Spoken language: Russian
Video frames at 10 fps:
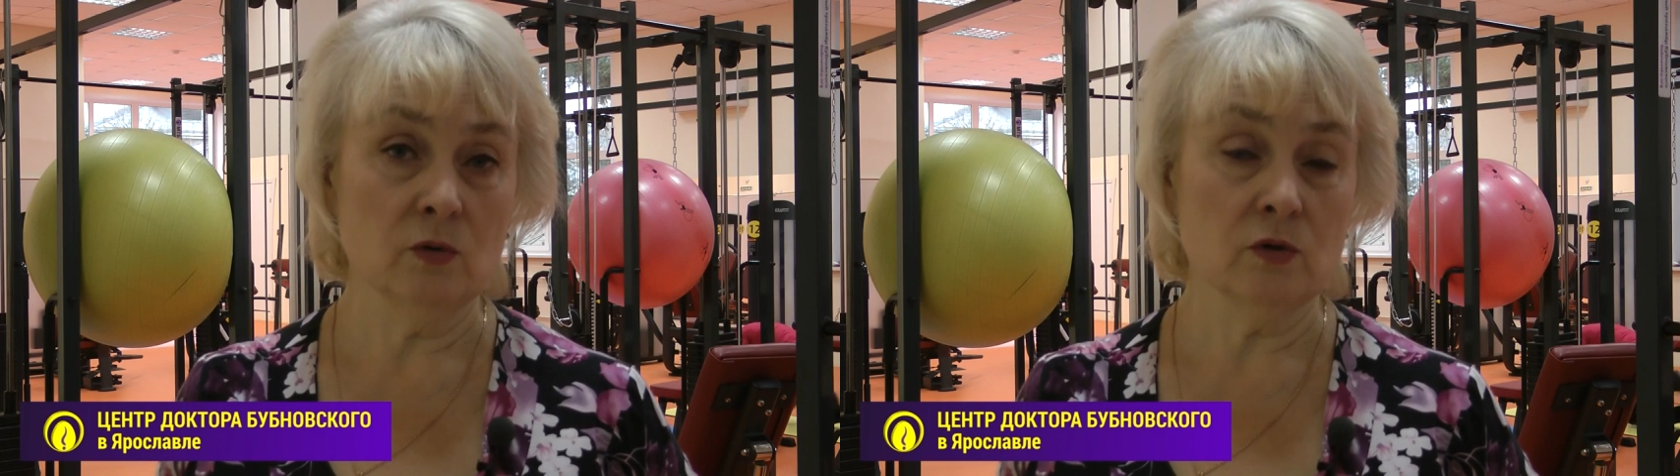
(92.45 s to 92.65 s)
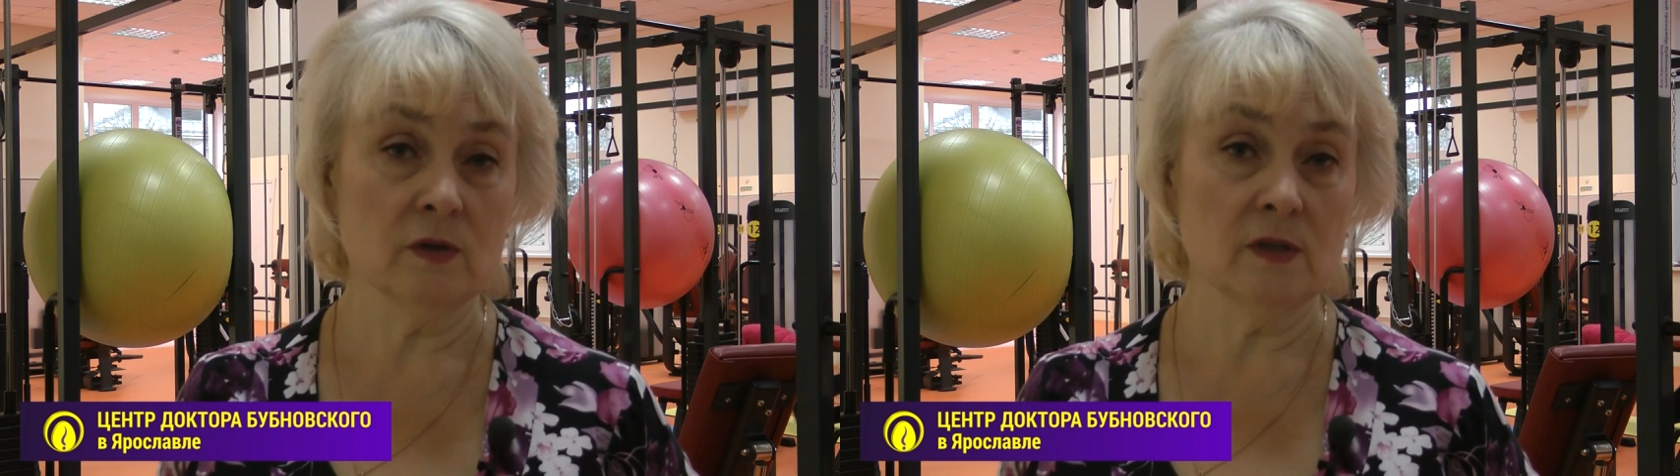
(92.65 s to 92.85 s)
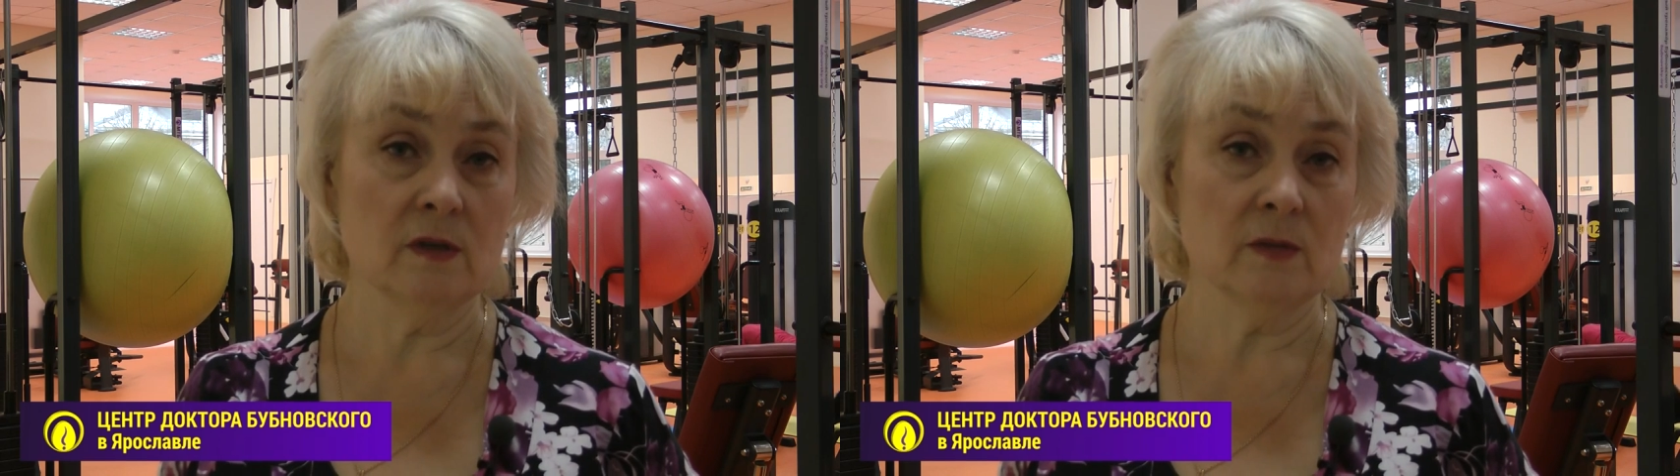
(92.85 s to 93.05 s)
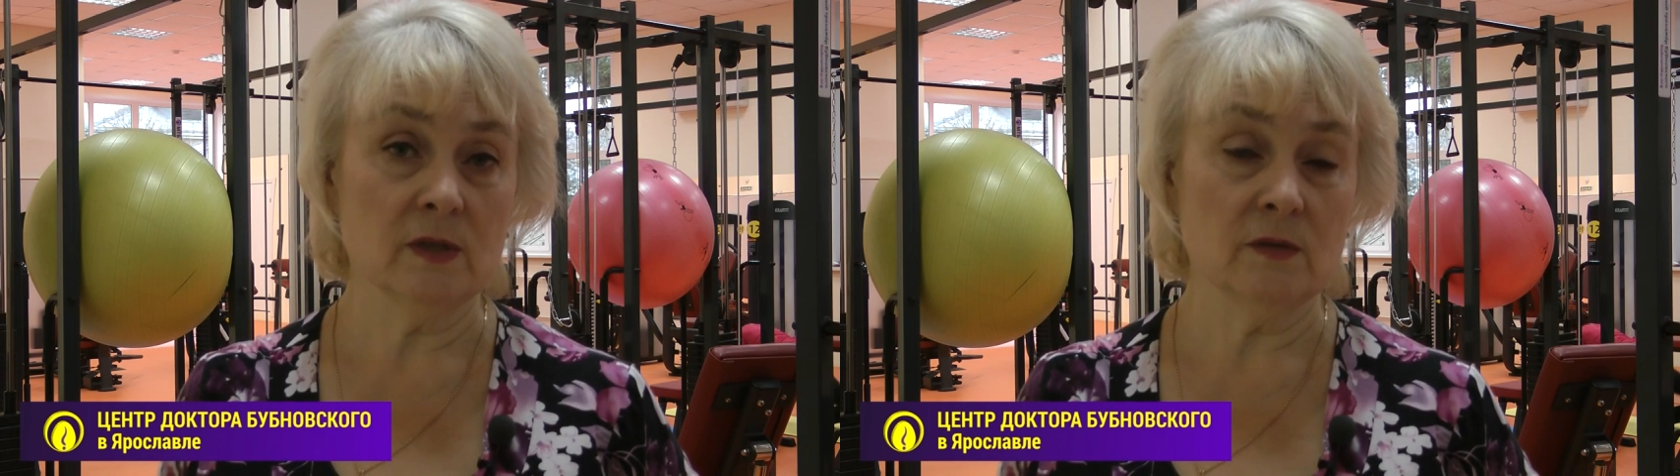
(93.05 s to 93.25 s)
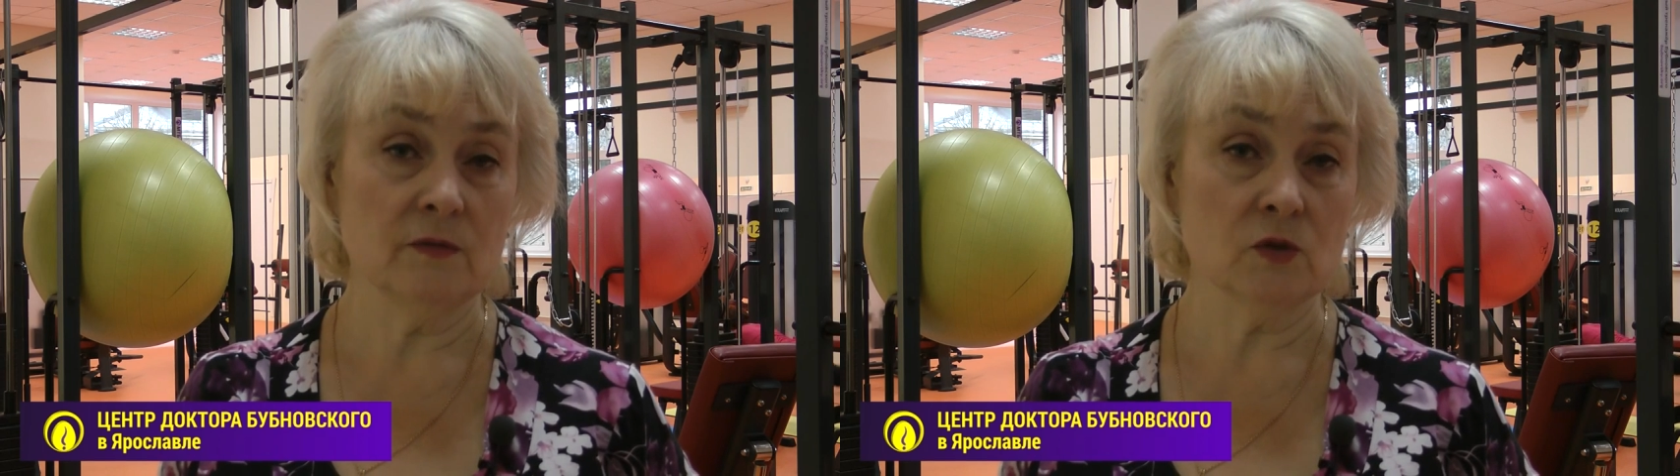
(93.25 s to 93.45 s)
нужно
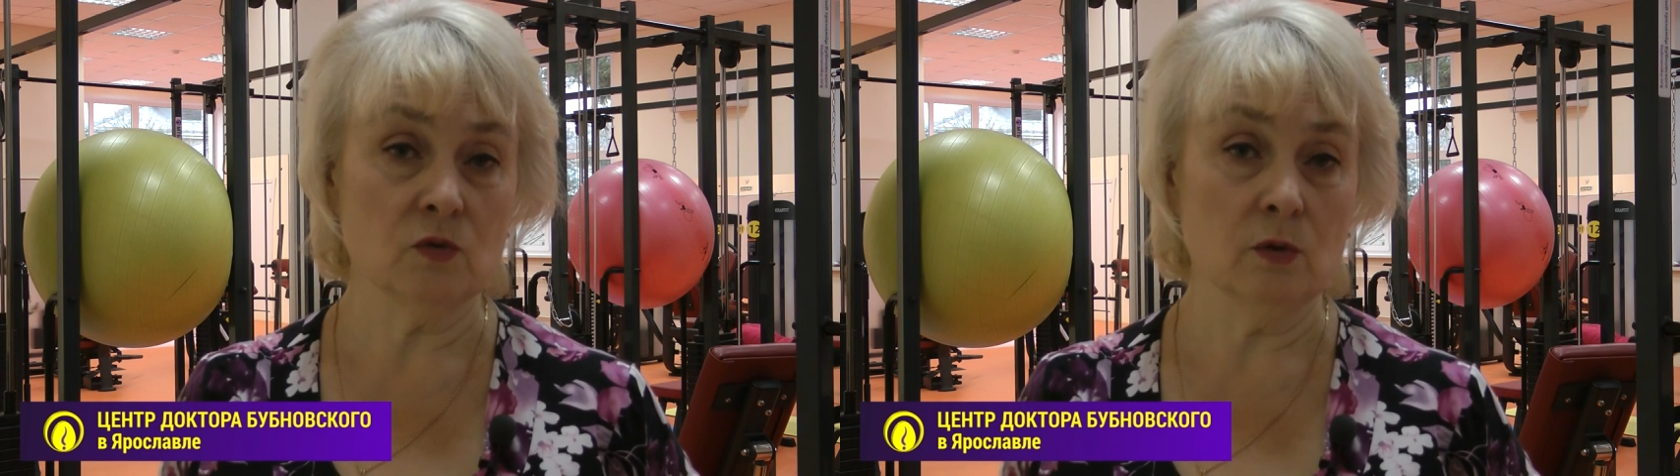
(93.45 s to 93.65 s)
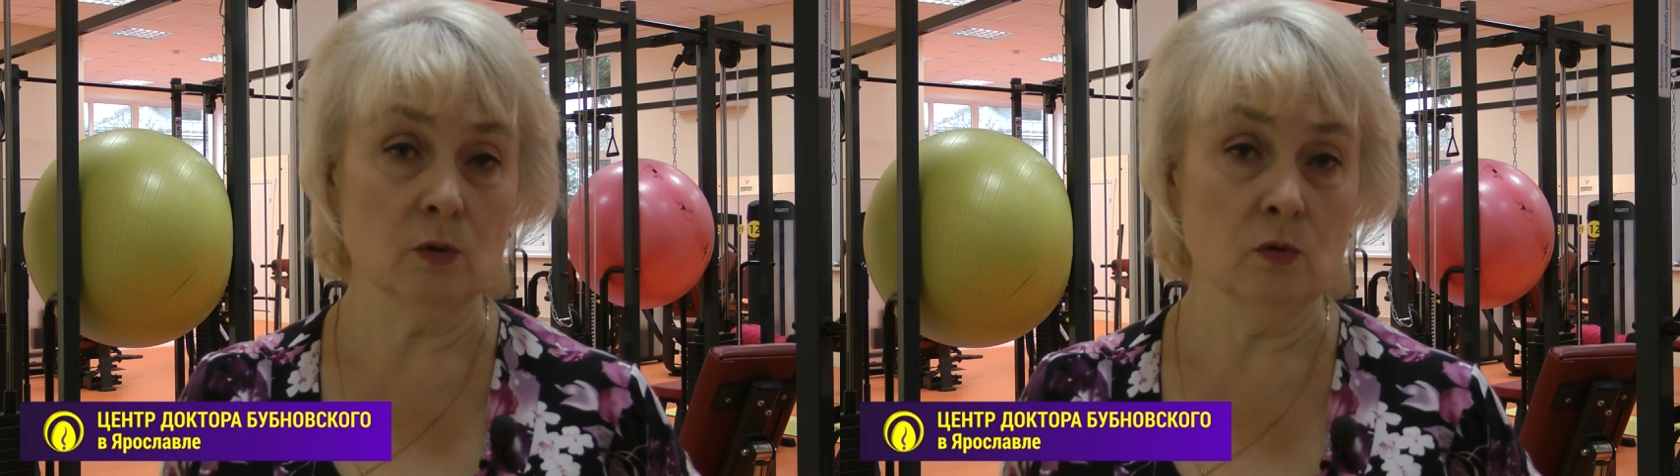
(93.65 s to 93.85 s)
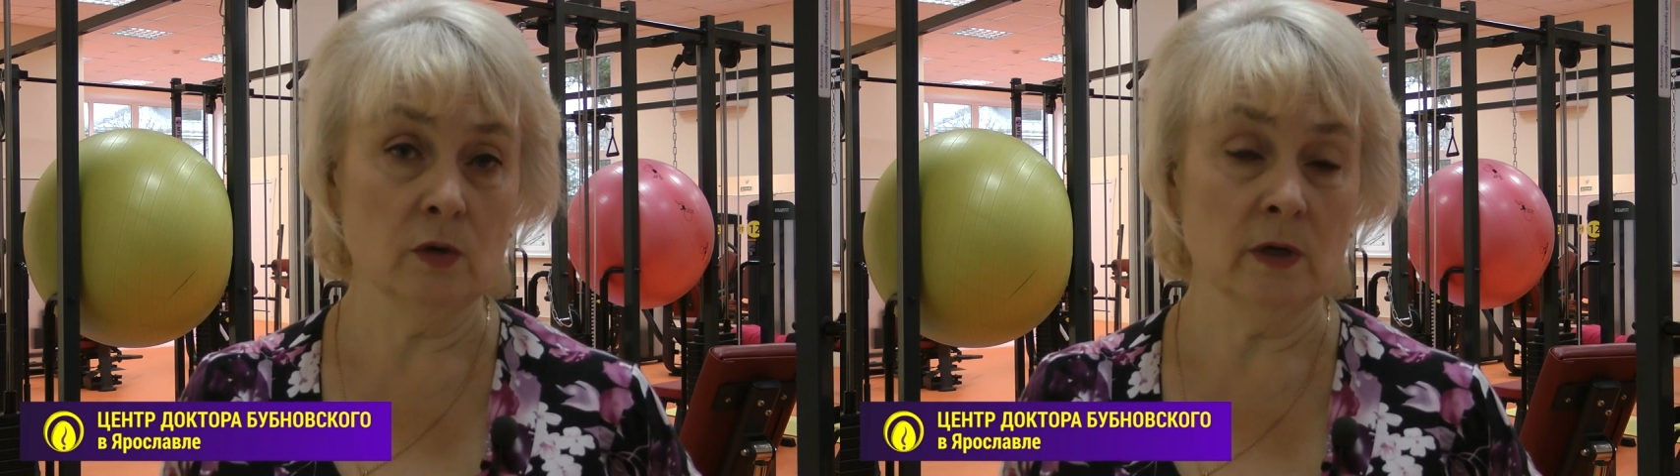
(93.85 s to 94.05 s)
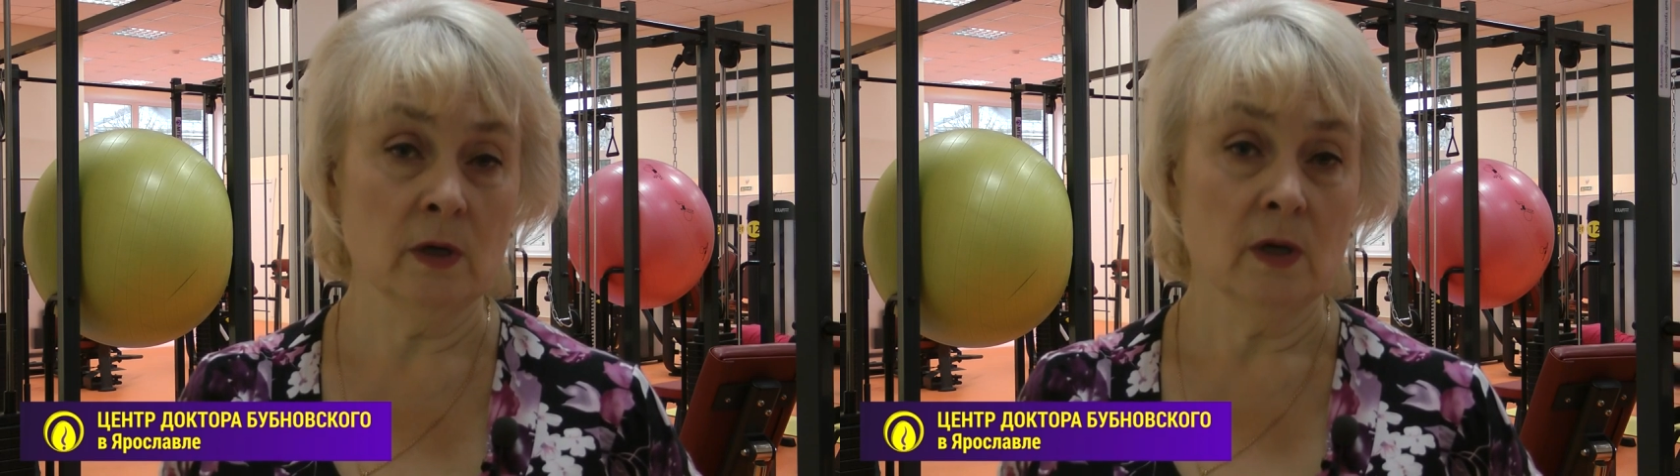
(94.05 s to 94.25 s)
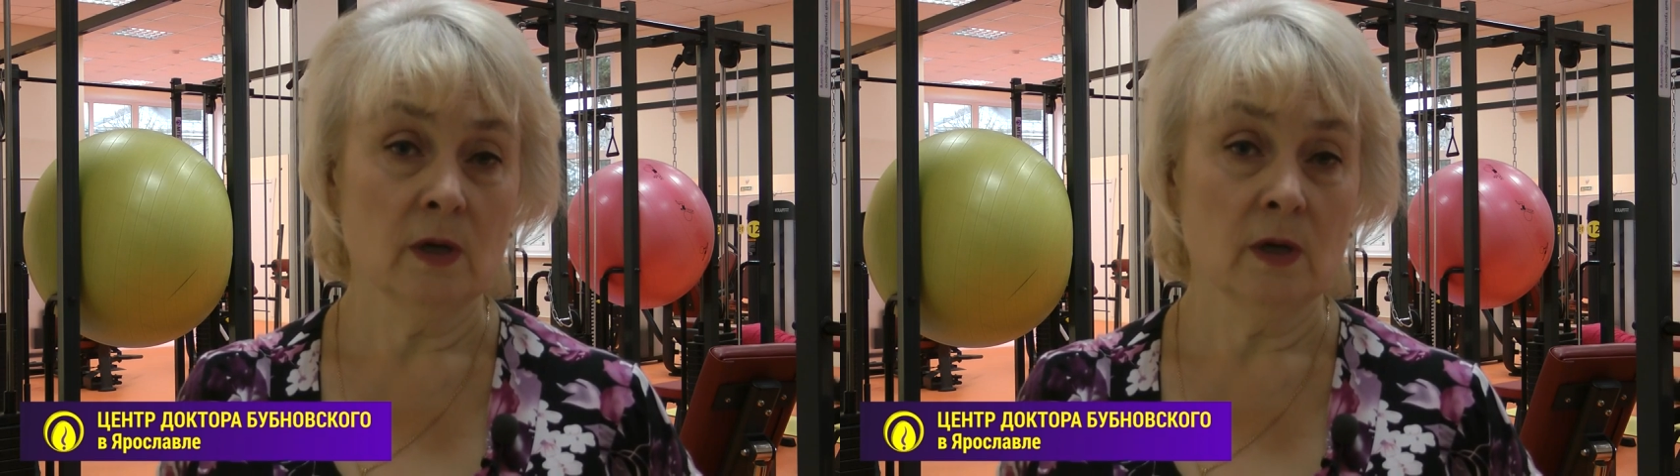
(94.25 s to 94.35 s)
заниматься физкультурой,